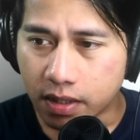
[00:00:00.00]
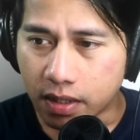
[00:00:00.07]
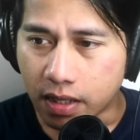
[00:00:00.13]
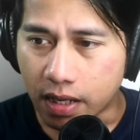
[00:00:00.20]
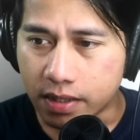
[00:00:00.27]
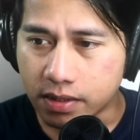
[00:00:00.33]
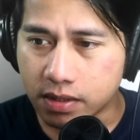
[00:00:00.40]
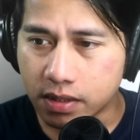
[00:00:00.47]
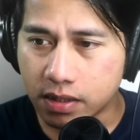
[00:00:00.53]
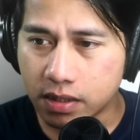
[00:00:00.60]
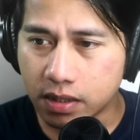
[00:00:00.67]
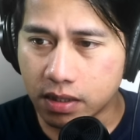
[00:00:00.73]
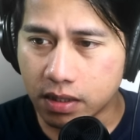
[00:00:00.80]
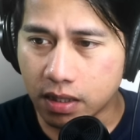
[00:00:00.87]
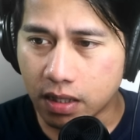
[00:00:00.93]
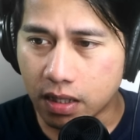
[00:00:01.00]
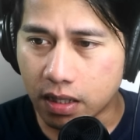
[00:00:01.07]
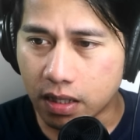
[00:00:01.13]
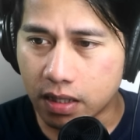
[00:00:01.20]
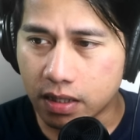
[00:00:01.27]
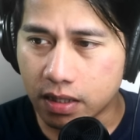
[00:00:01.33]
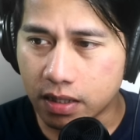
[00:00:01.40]
Nah, di sini
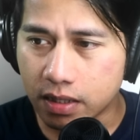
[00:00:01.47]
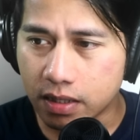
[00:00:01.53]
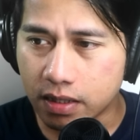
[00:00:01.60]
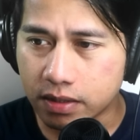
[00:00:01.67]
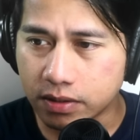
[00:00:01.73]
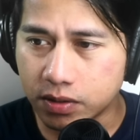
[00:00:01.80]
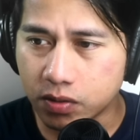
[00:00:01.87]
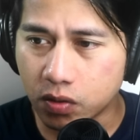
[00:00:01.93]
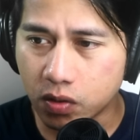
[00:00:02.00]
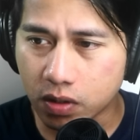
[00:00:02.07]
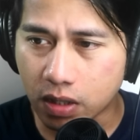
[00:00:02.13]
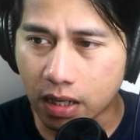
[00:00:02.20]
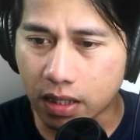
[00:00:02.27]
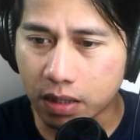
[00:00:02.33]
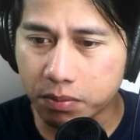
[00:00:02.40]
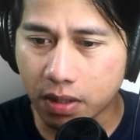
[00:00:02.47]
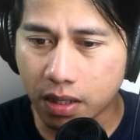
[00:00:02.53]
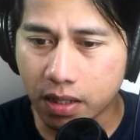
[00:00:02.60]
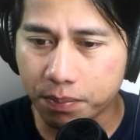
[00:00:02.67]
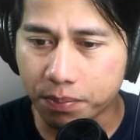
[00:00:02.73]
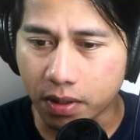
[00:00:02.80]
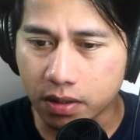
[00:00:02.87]
uh, Johor akan
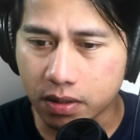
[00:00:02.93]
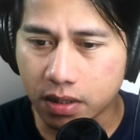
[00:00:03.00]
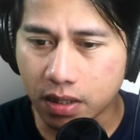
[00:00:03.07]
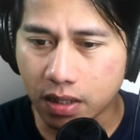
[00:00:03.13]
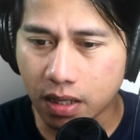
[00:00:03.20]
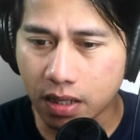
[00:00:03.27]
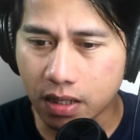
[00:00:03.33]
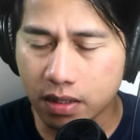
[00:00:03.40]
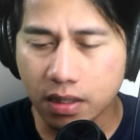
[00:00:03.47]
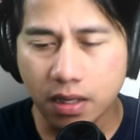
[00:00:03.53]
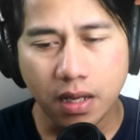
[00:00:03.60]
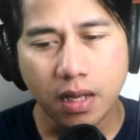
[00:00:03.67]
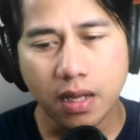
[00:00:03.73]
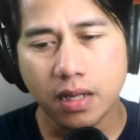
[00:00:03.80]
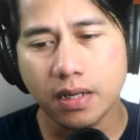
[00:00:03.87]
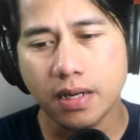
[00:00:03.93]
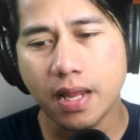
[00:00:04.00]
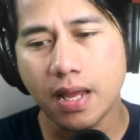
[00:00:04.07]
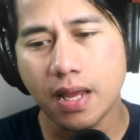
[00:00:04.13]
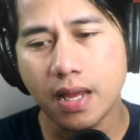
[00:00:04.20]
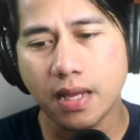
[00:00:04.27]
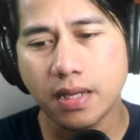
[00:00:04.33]
berhadapan dengan
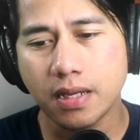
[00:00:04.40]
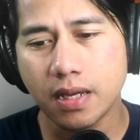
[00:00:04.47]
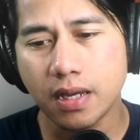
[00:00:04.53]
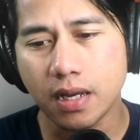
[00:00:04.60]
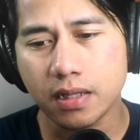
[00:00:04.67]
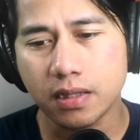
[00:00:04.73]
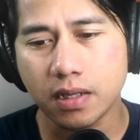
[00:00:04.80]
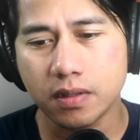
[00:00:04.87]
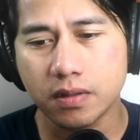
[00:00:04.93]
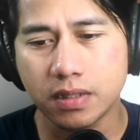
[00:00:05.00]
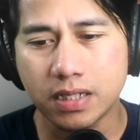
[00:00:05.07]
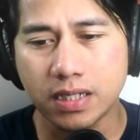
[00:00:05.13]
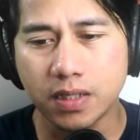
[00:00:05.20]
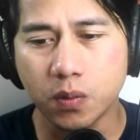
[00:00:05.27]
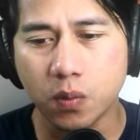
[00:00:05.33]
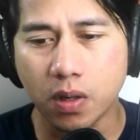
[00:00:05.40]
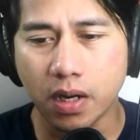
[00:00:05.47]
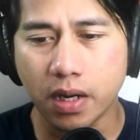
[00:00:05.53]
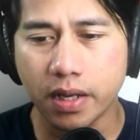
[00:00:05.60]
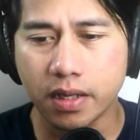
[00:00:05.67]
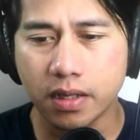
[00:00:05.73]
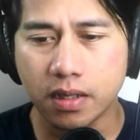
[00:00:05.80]
DY atau
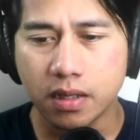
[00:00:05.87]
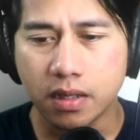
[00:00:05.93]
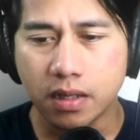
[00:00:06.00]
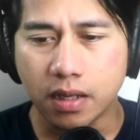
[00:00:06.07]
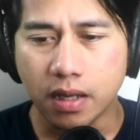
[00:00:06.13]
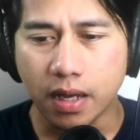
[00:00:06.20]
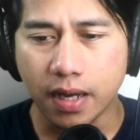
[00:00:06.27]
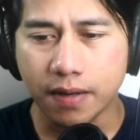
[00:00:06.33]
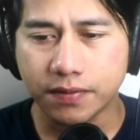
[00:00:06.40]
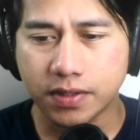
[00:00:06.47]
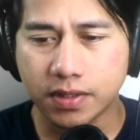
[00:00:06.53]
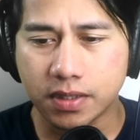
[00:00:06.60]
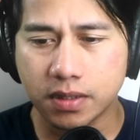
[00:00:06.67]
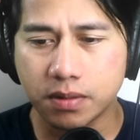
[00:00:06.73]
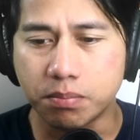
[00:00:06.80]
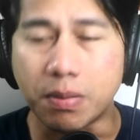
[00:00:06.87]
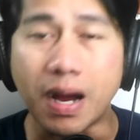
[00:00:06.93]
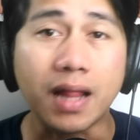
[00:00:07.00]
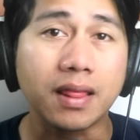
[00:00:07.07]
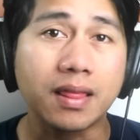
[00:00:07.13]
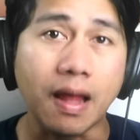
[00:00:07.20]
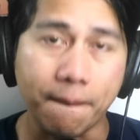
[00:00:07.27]
DYFC
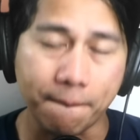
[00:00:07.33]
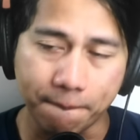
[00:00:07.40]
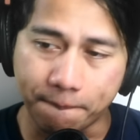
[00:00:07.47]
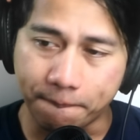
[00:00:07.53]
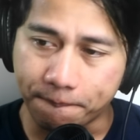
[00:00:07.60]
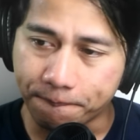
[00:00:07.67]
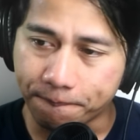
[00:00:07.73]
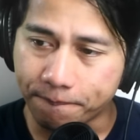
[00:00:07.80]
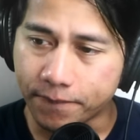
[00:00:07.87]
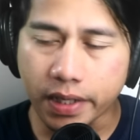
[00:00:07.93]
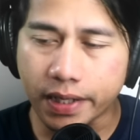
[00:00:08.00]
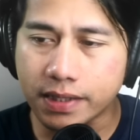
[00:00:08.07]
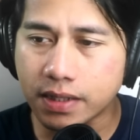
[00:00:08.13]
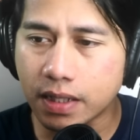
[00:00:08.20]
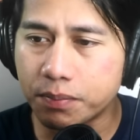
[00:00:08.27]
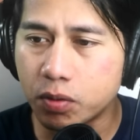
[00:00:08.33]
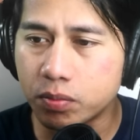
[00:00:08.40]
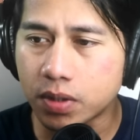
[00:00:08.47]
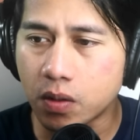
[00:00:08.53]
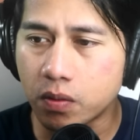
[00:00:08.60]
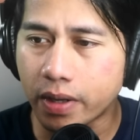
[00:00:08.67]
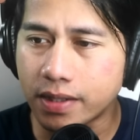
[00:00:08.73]
Batam. Ini saya belum
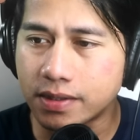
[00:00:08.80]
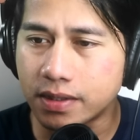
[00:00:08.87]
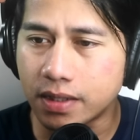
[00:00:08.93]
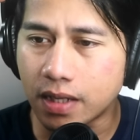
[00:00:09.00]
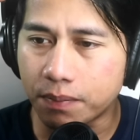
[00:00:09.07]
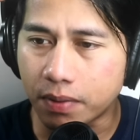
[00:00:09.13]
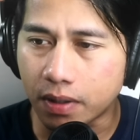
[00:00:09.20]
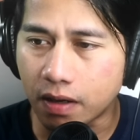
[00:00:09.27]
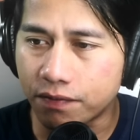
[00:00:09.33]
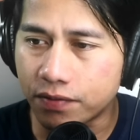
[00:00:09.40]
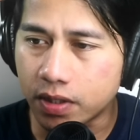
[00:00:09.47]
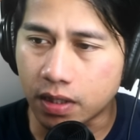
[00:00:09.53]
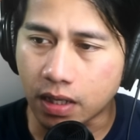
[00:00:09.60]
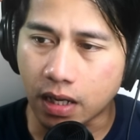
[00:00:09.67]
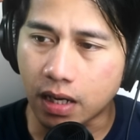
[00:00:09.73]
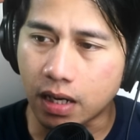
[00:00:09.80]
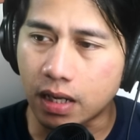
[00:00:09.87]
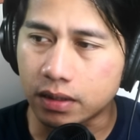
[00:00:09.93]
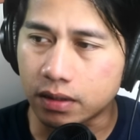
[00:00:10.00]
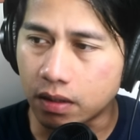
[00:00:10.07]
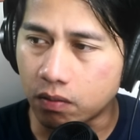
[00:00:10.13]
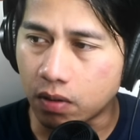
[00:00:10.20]
tahu guys, ini apakah final
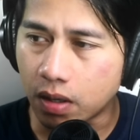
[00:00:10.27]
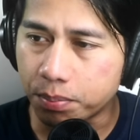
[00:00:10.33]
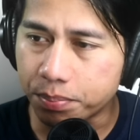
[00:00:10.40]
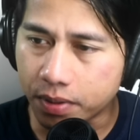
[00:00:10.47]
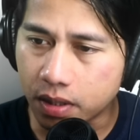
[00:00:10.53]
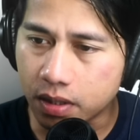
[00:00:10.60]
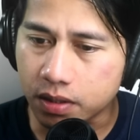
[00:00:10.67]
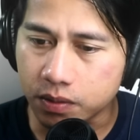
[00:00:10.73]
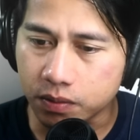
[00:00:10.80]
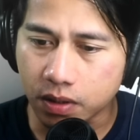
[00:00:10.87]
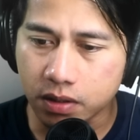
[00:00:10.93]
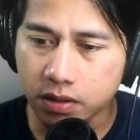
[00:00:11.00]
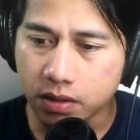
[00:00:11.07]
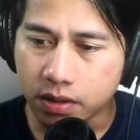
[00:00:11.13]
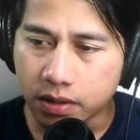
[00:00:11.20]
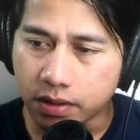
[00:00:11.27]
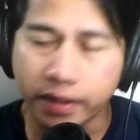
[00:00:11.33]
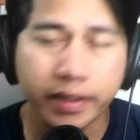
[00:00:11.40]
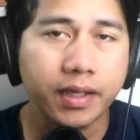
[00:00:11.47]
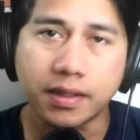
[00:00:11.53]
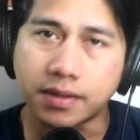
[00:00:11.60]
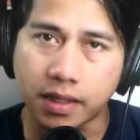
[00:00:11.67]
atau apa gitu kan.
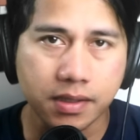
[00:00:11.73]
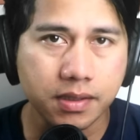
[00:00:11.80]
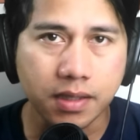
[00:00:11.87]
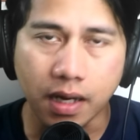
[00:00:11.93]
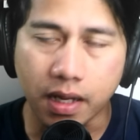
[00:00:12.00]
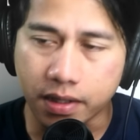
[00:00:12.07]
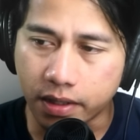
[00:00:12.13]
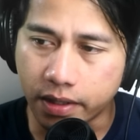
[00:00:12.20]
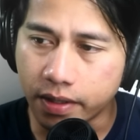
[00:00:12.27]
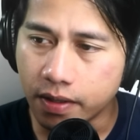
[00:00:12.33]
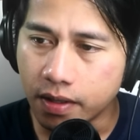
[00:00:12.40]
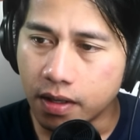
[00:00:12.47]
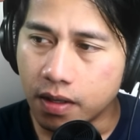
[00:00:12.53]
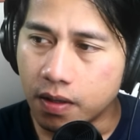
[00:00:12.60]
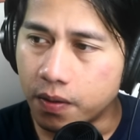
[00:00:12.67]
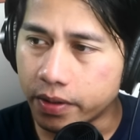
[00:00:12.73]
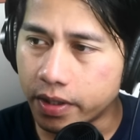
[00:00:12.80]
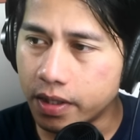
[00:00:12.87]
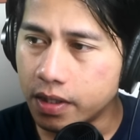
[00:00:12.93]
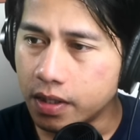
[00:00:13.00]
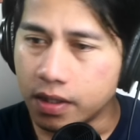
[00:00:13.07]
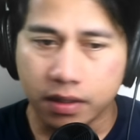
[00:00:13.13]
Nanti kita cari setelahnya deh.
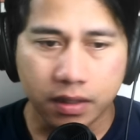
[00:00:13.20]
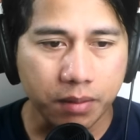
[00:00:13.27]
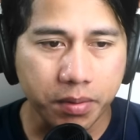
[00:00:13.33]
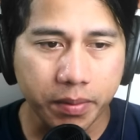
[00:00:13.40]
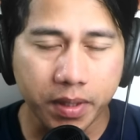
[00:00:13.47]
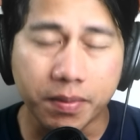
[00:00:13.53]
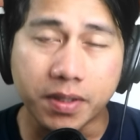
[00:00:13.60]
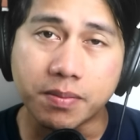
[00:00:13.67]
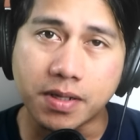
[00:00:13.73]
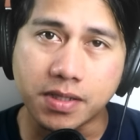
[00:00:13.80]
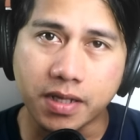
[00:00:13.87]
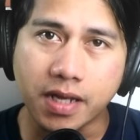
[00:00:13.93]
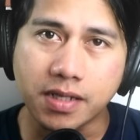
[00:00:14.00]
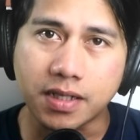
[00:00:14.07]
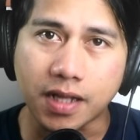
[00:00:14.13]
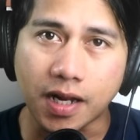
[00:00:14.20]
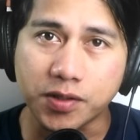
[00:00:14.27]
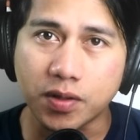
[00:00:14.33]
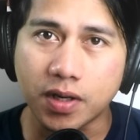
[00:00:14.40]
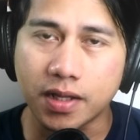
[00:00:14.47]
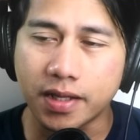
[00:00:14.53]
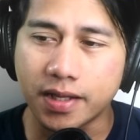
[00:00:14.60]
Oke, tanpa banyak basa-basi guys, kita
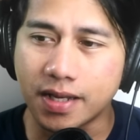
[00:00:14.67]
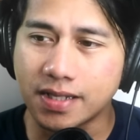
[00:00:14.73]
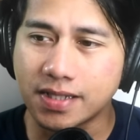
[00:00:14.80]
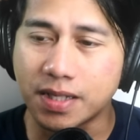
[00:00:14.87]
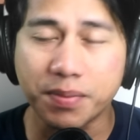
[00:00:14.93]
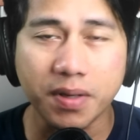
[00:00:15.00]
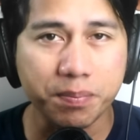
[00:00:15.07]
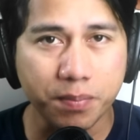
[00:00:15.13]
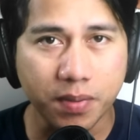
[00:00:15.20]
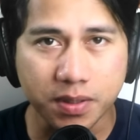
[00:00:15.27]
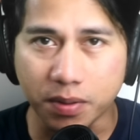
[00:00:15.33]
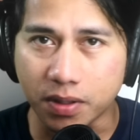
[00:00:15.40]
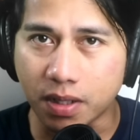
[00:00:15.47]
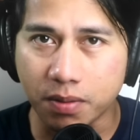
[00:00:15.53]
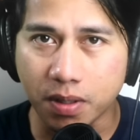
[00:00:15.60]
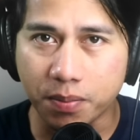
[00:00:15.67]
langsung lihat aja setiap seperti apa